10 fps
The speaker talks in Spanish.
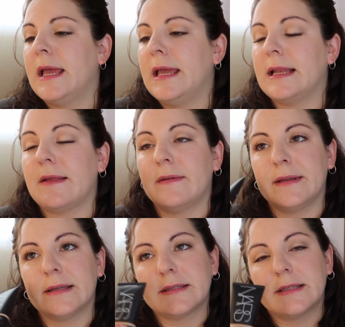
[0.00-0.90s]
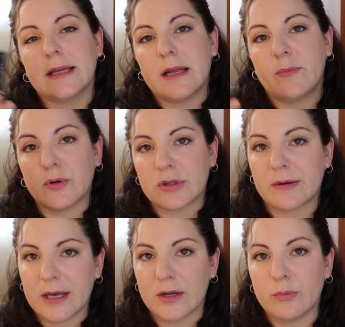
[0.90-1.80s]
Eh, la de NARS sí que la puedo
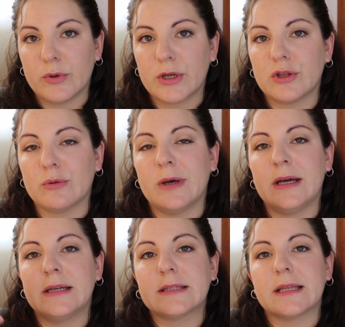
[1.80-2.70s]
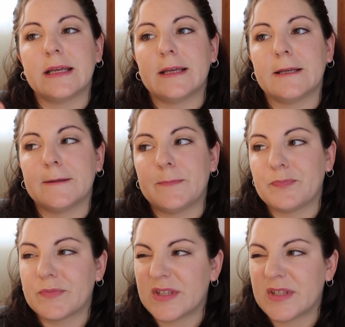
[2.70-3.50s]
trabajar un poquito más, eh,